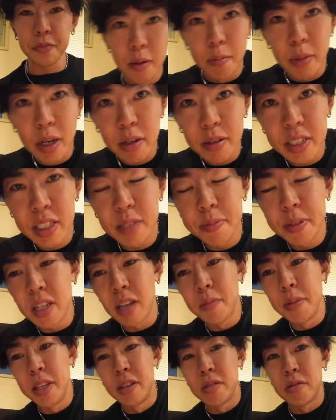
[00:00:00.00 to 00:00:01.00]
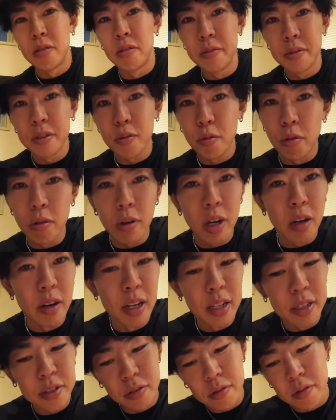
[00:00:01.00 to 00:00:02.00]
マルチビタミンとコーラ
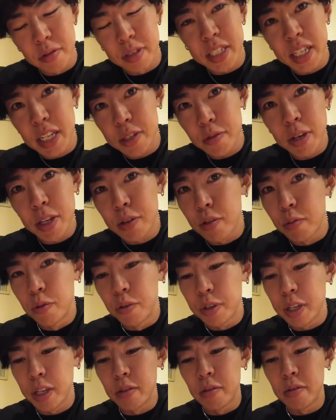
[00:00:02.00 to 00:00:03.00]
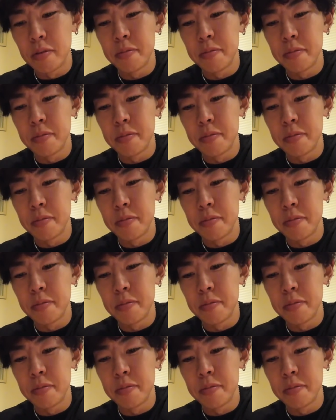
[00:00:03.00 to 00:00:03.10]
はちょっと邪道やと思うけど